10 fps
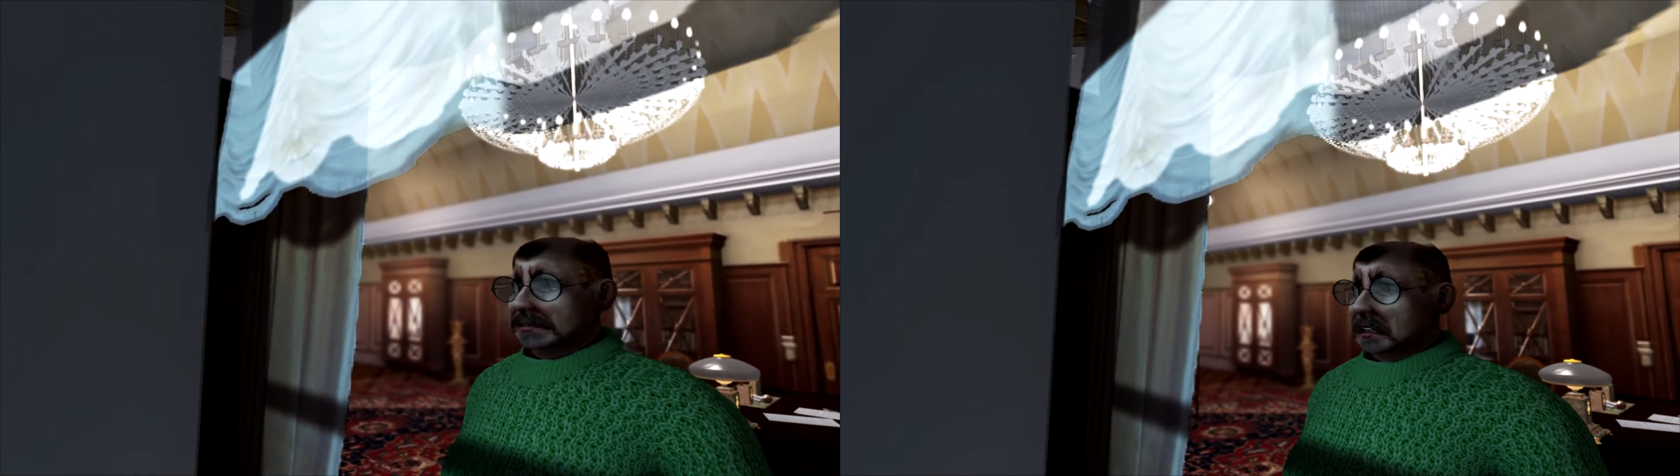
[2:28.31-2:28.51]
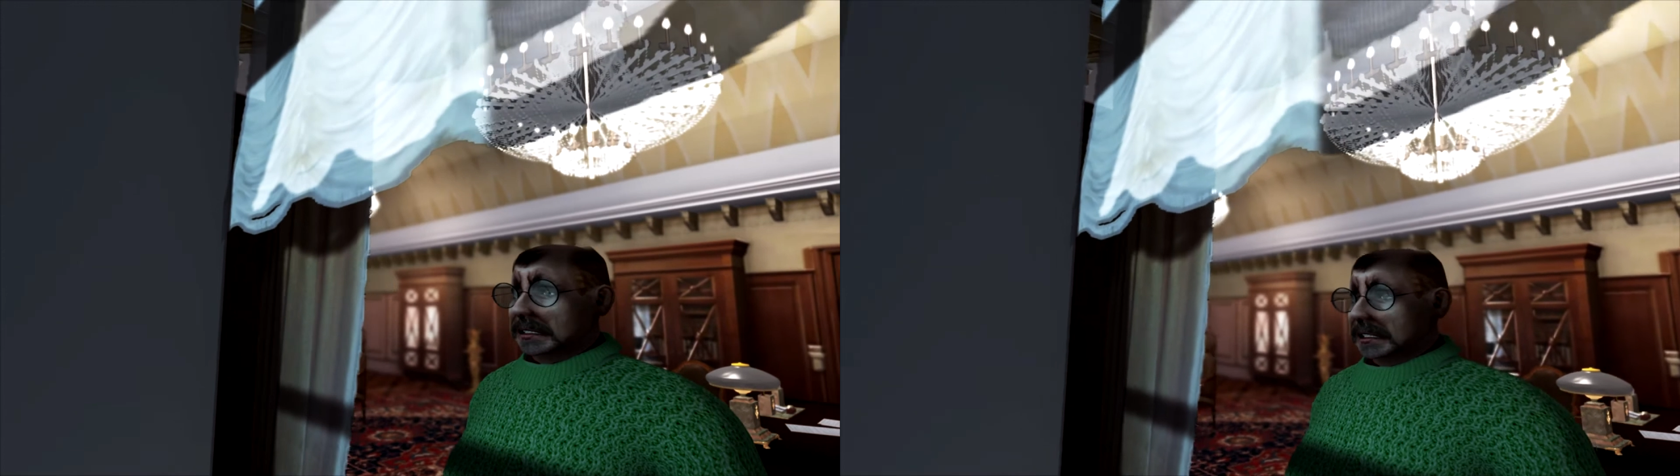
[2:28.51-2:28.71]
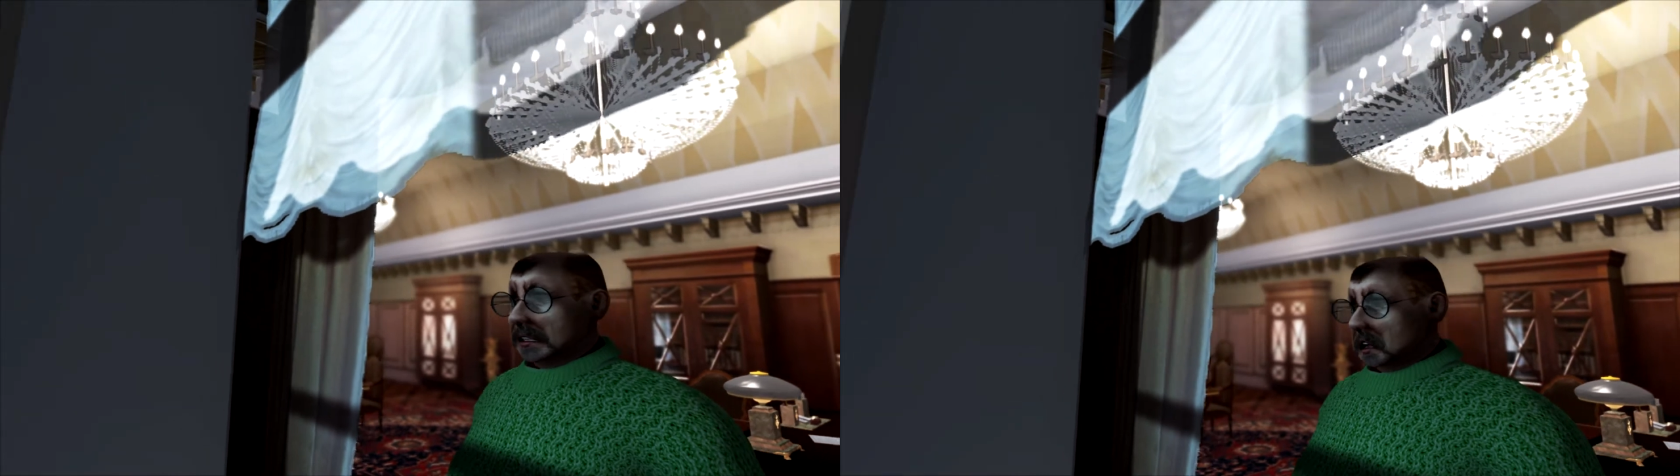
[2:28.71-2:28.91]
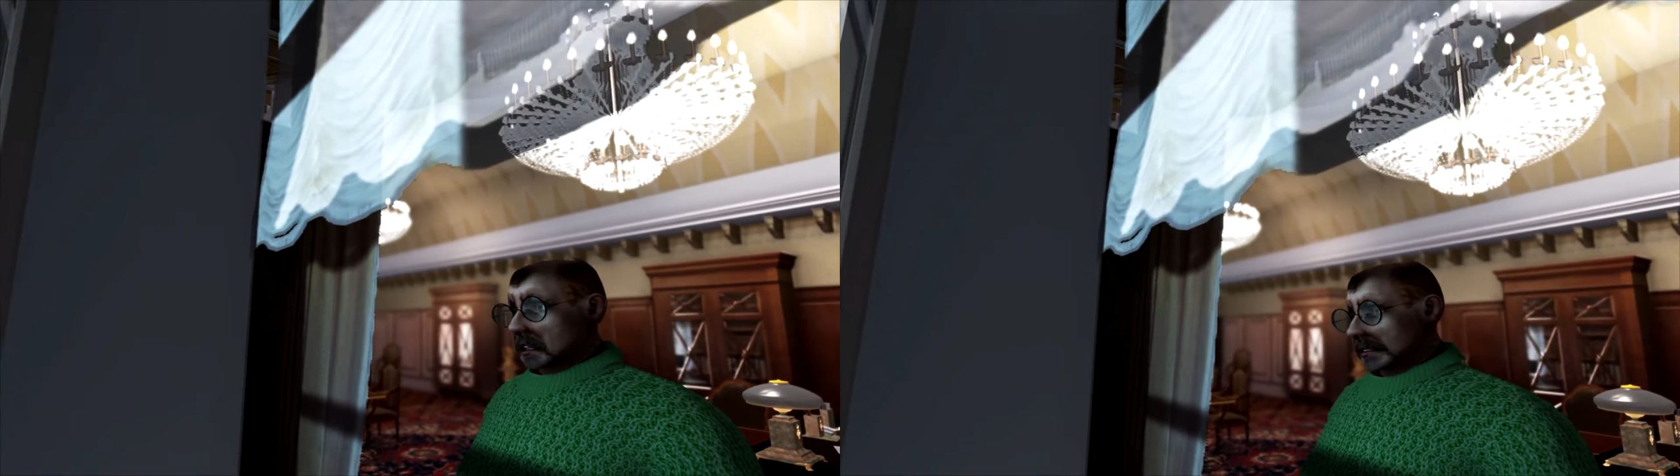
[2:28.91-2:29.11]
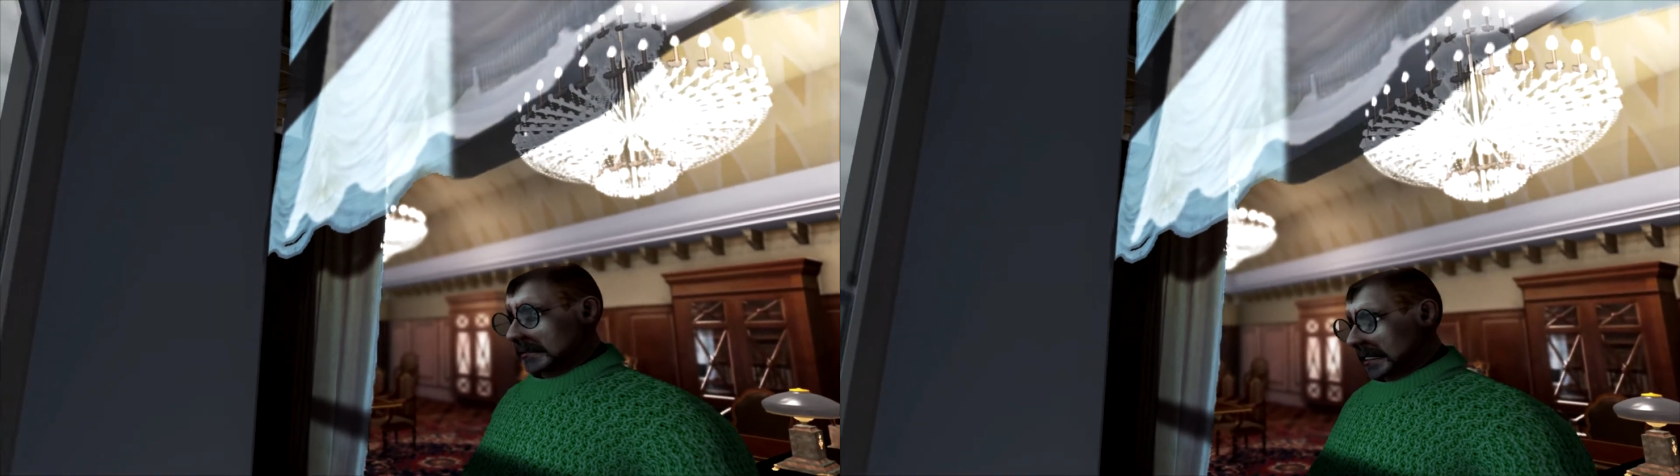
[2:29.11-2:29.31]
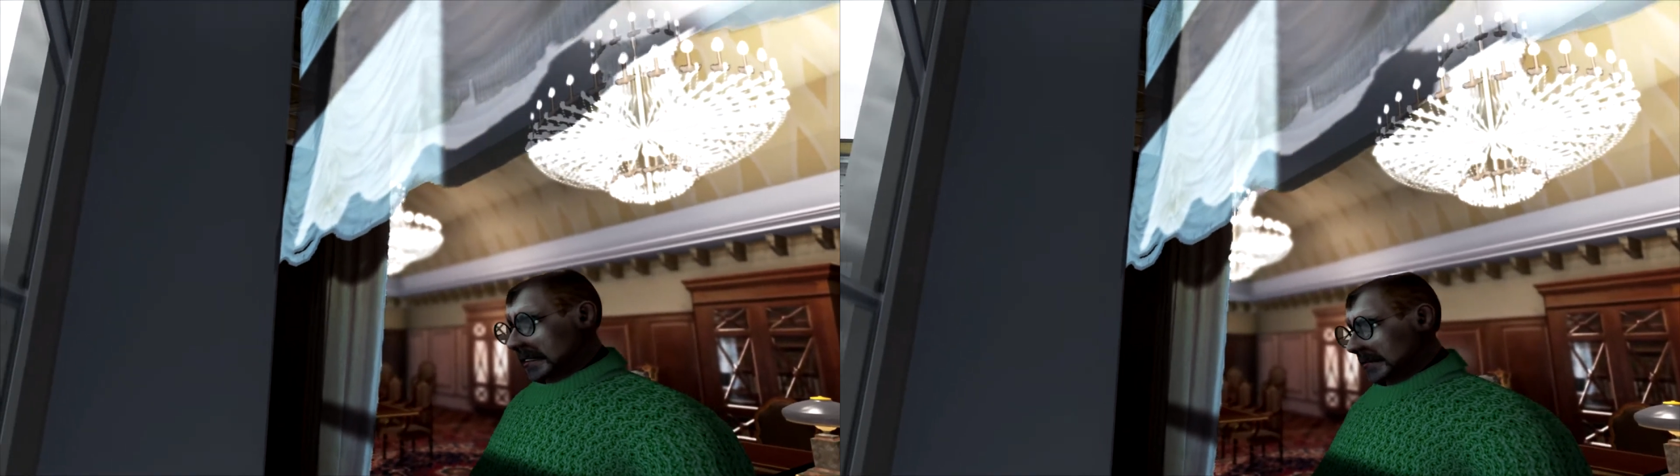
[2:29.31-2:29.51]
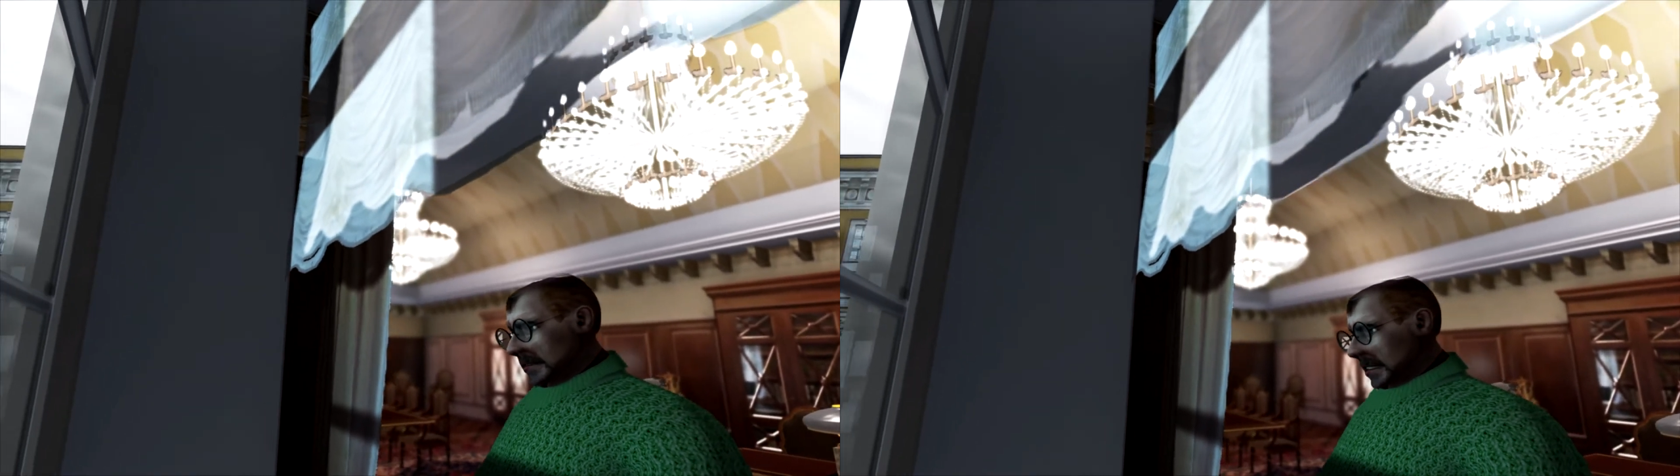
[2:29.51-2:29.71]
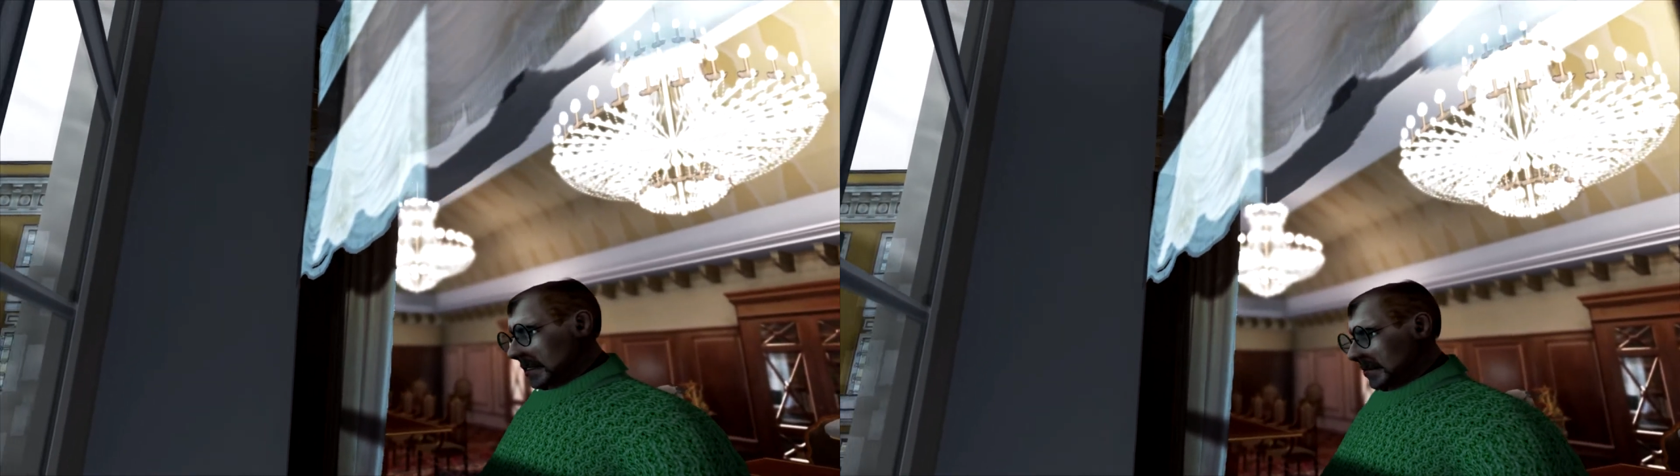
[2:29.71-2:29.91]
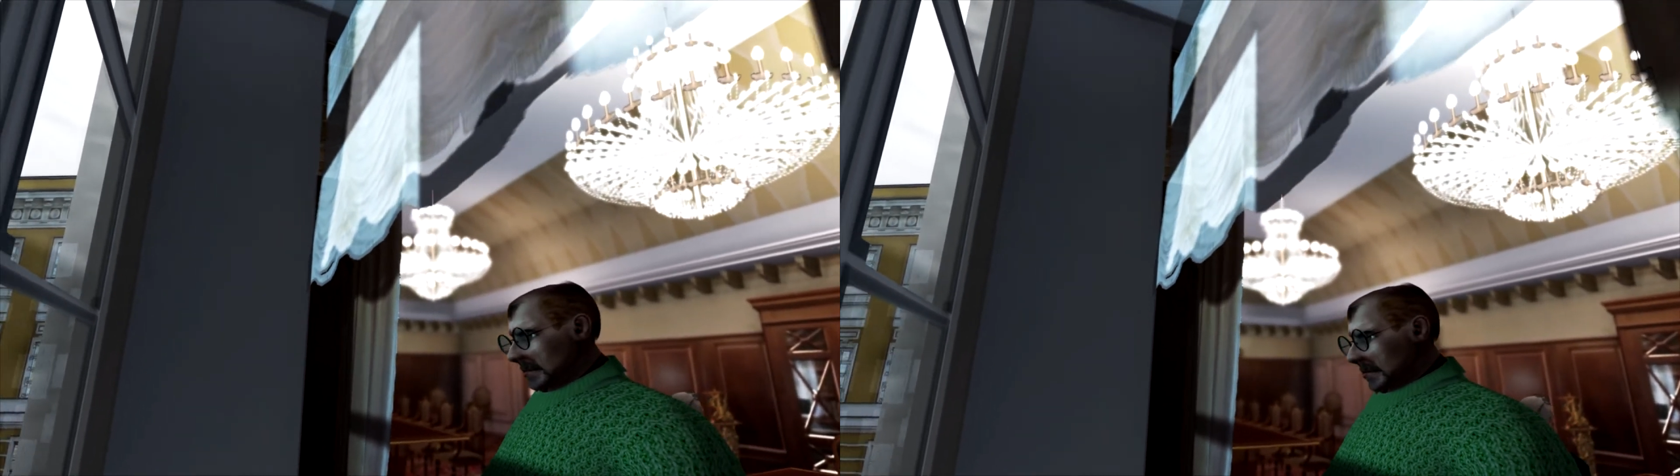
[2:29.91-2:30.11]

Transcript: и в них даже время от времени